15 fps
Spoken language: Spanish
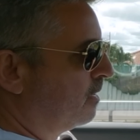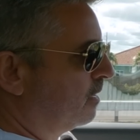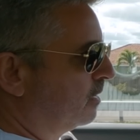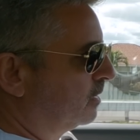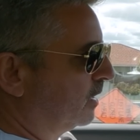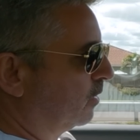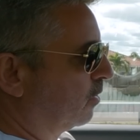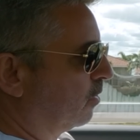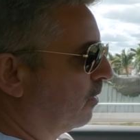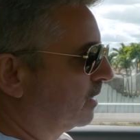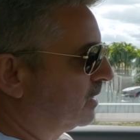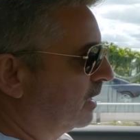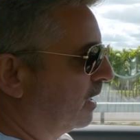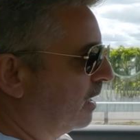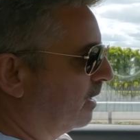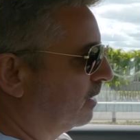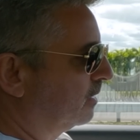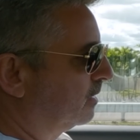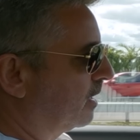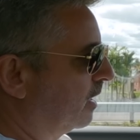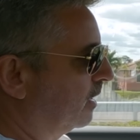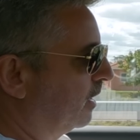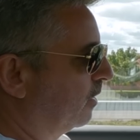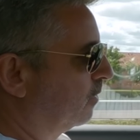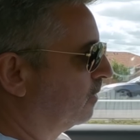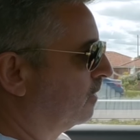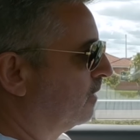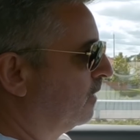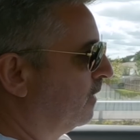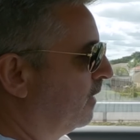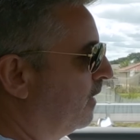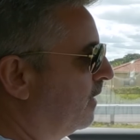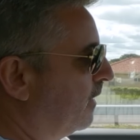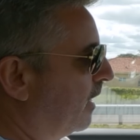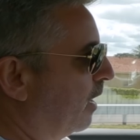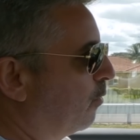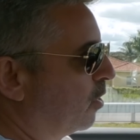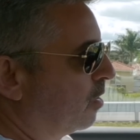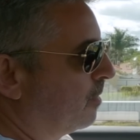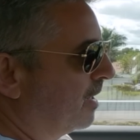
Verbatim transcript: Si no, no va a hacer nada. Tranquilo que bueno, me